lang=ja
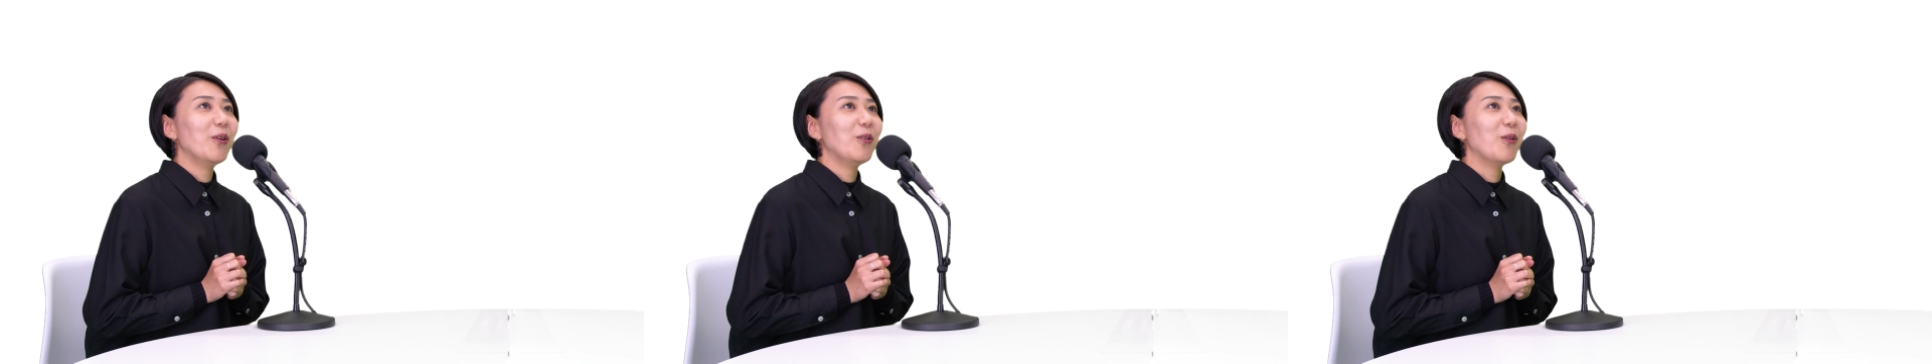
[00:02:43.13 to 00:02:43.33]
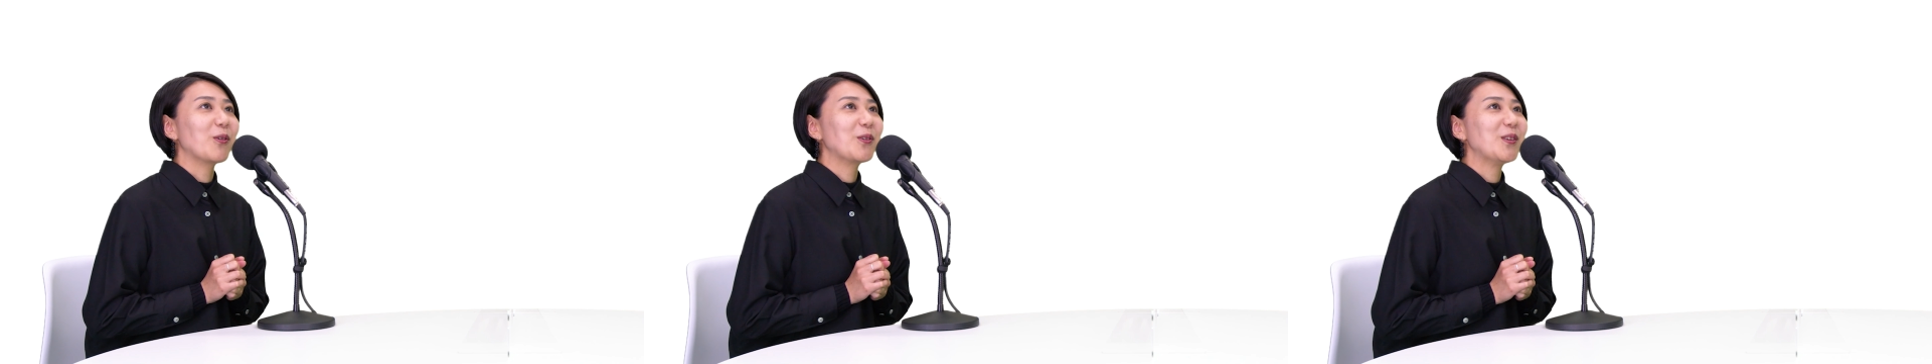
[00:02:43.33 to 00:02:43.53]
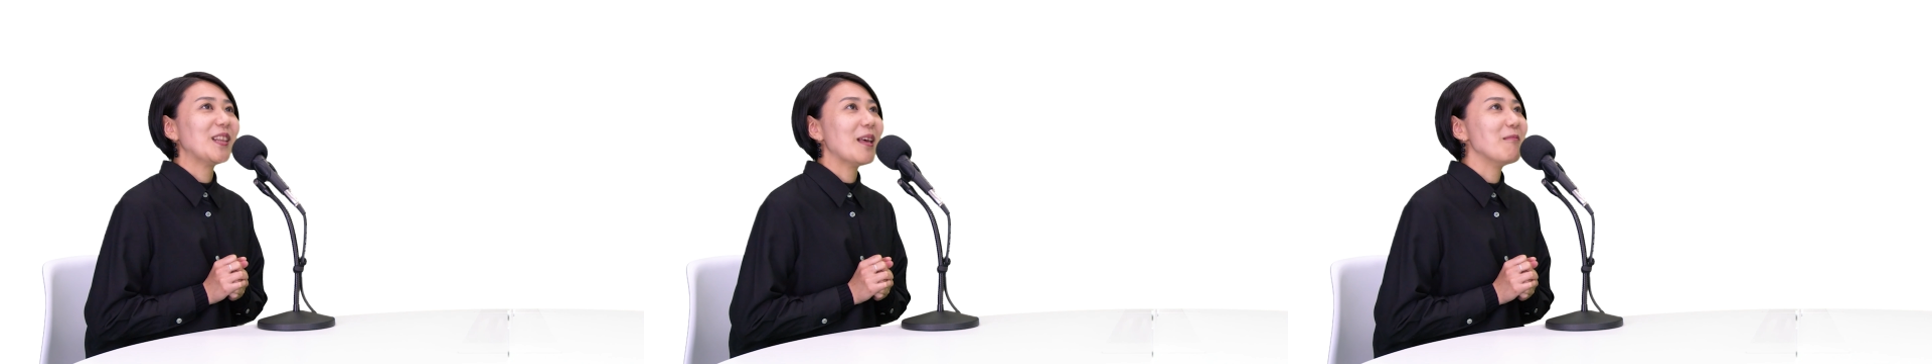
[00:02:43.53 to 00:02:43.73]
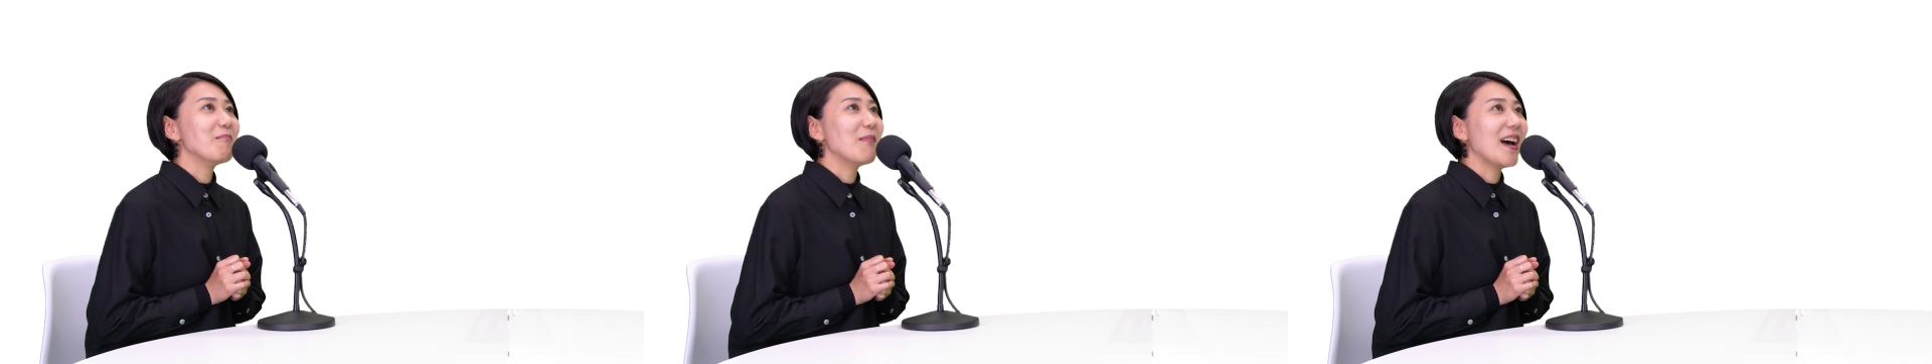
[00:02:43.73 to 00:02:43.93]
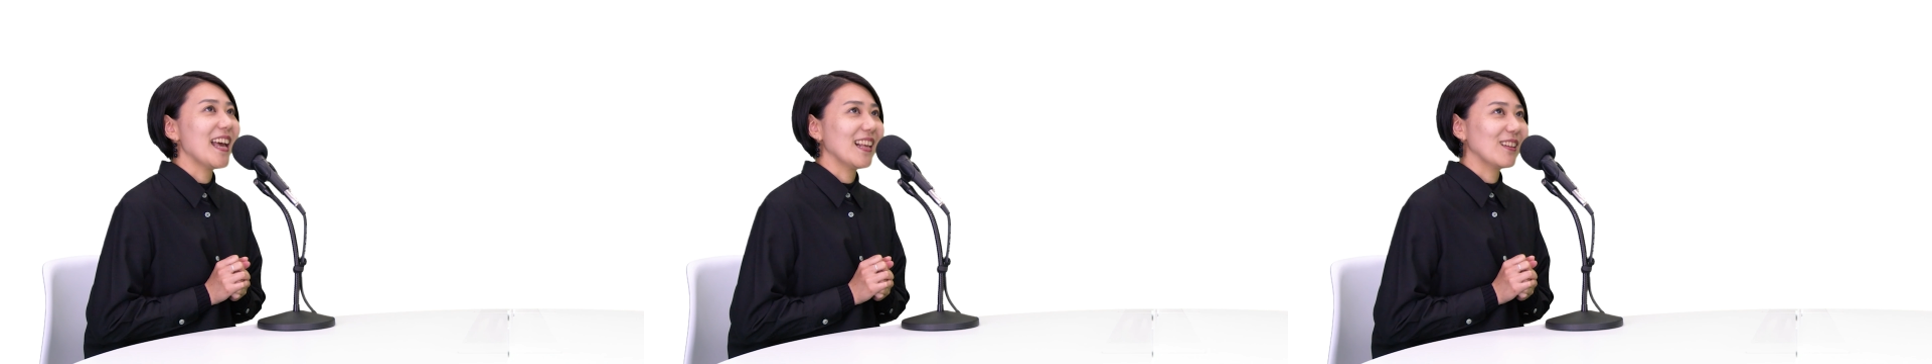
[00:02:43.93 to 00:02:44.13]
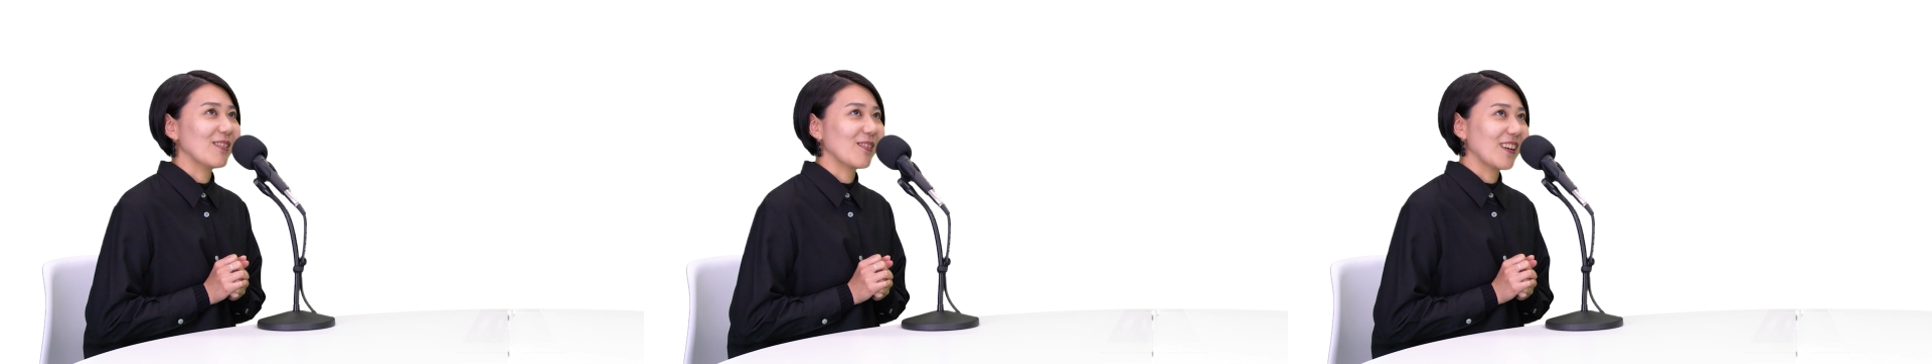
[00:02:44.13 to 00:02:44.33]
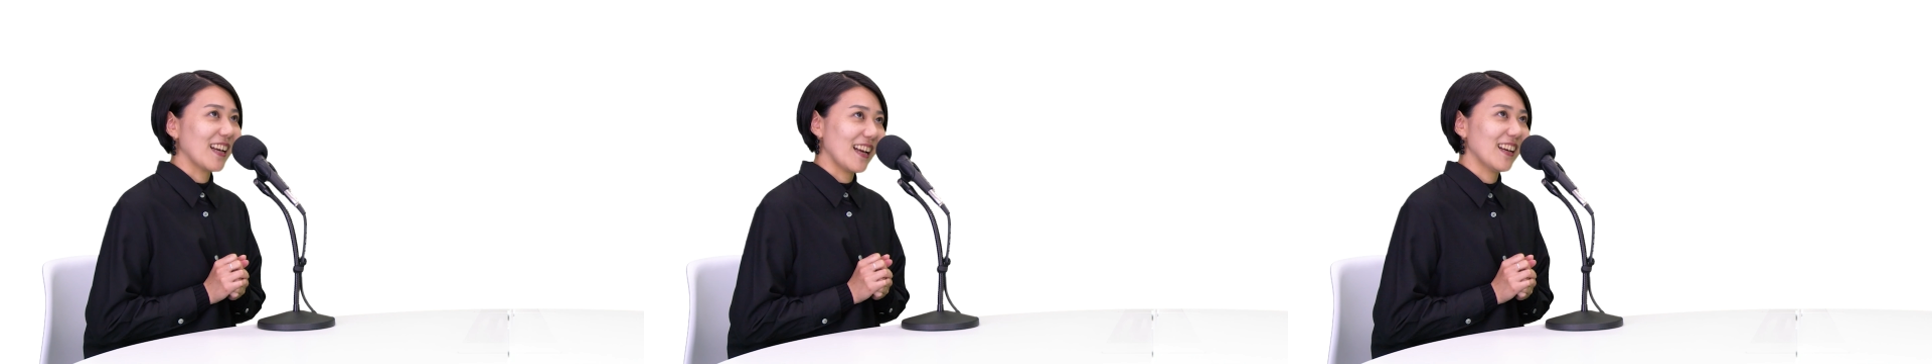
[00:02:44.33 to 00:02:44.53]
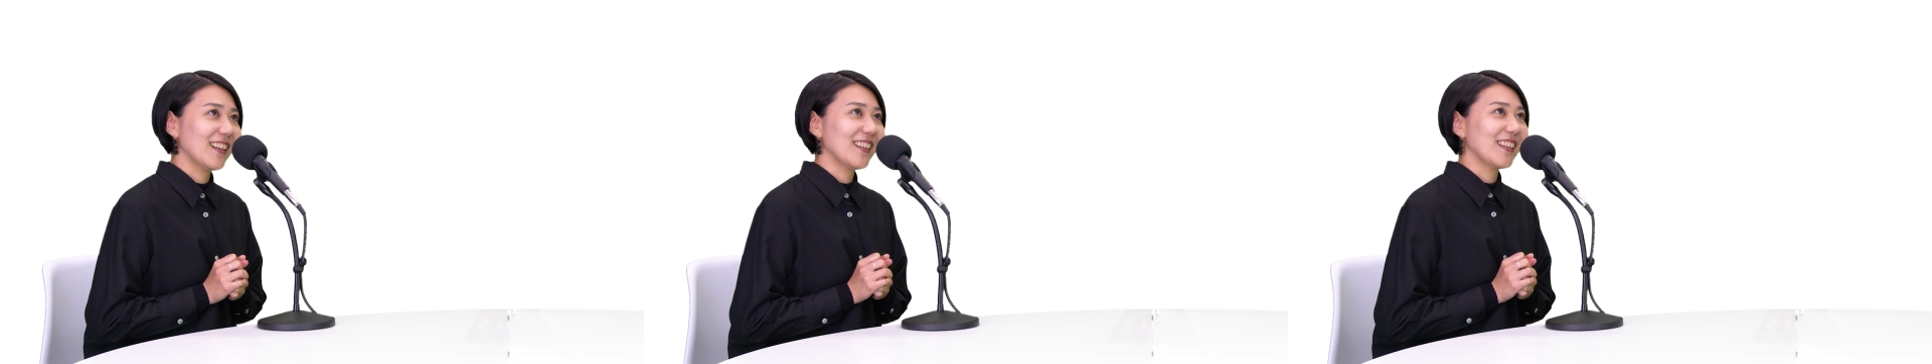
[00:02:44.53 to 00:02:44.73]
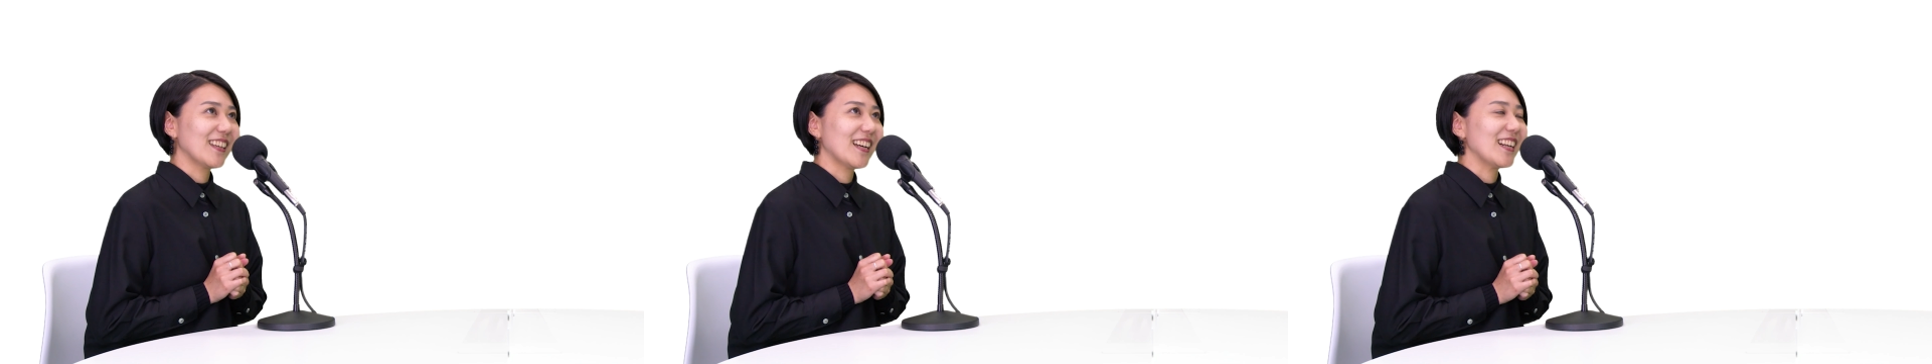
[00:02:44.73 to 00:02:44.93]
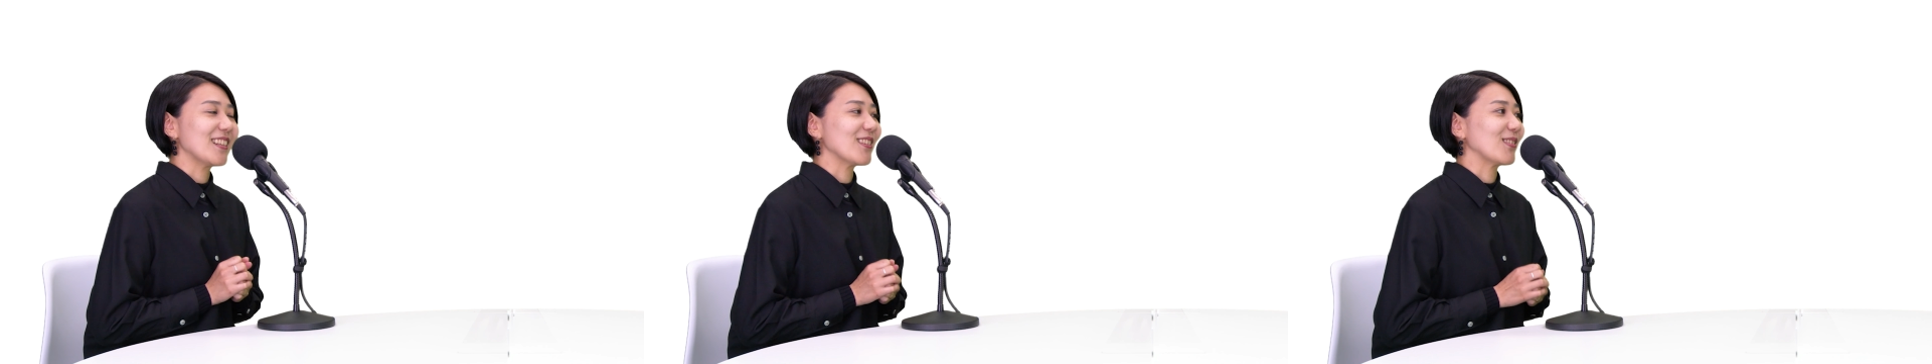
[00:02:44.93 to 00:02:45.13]
6年前とか
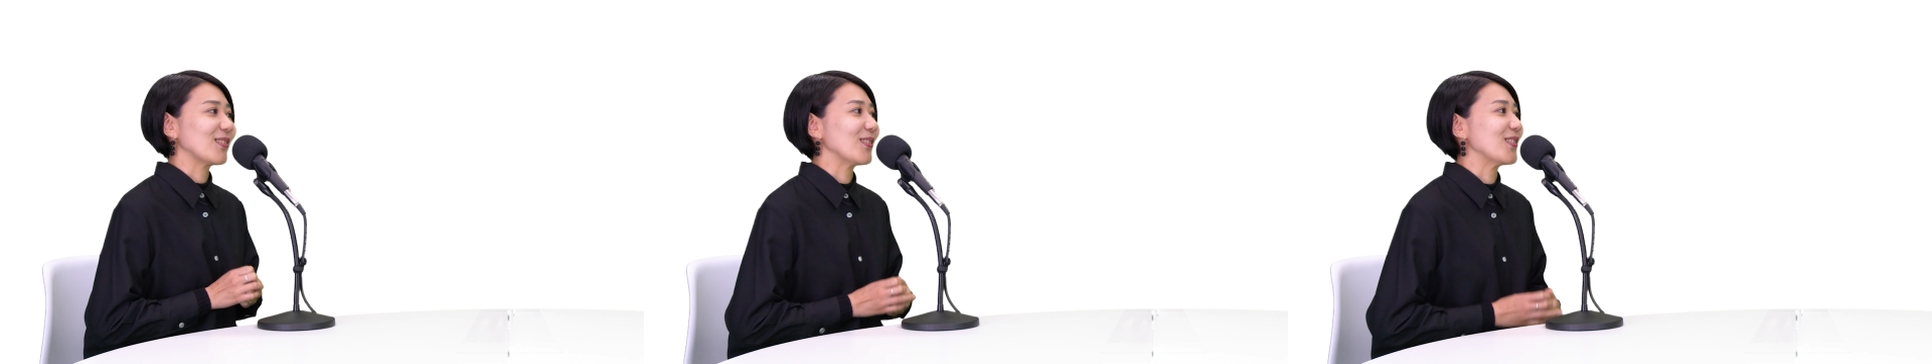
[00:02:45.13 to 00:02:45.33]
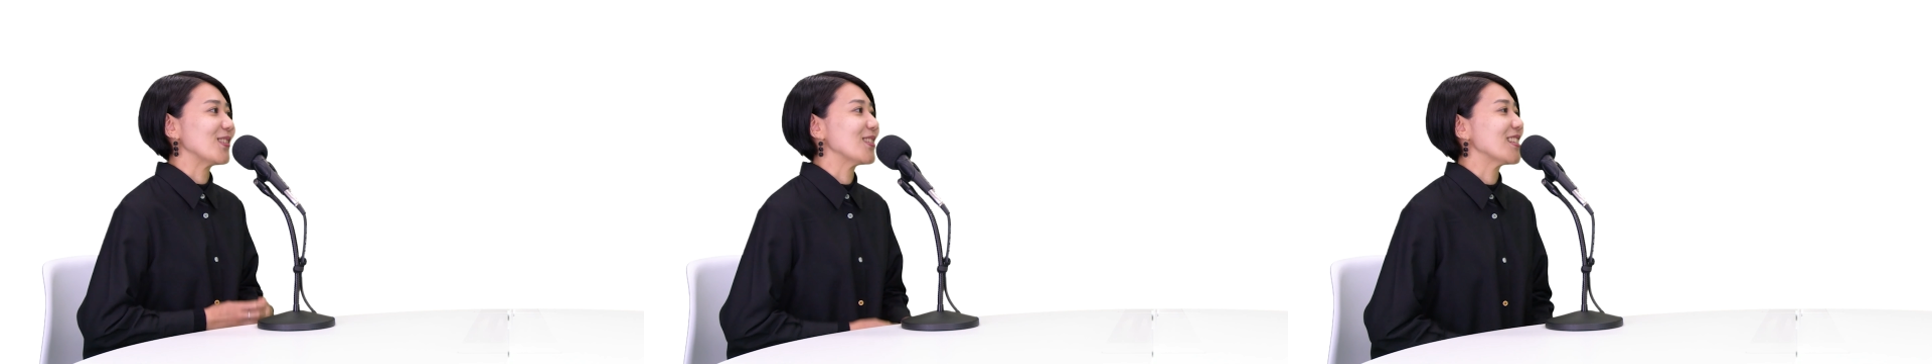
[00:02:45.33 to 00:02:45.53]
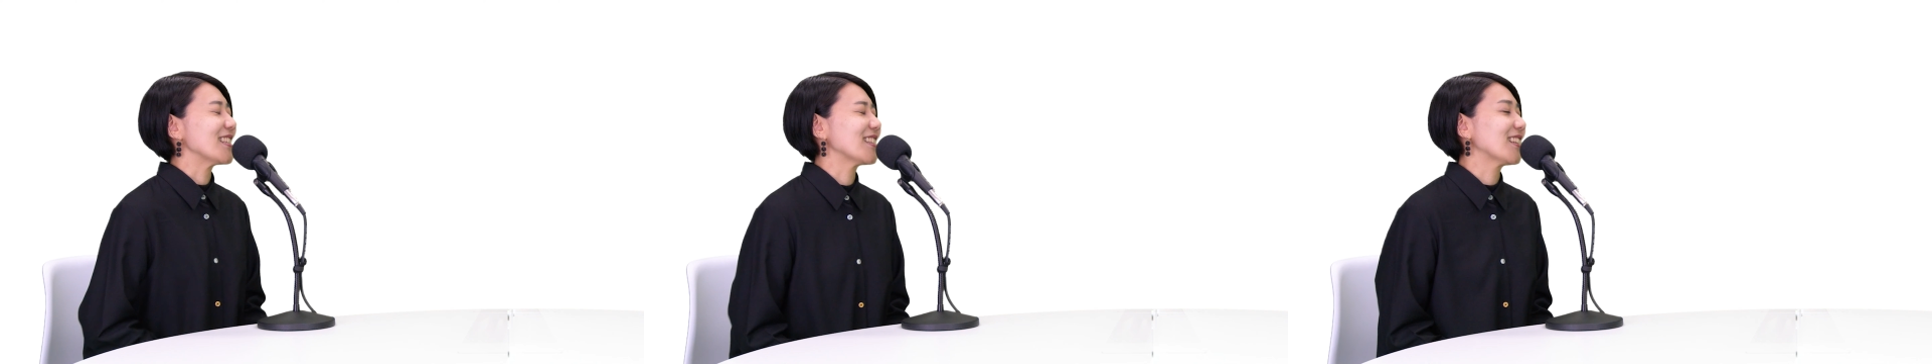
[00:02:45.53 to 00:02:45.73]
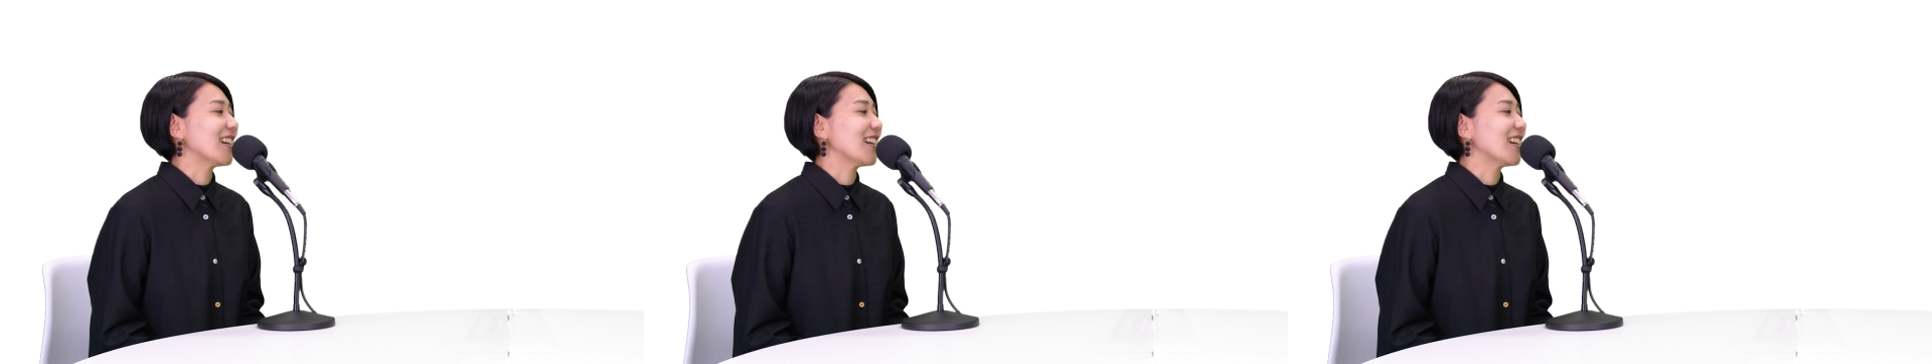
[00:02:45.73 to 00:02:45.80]
からちょっとずつ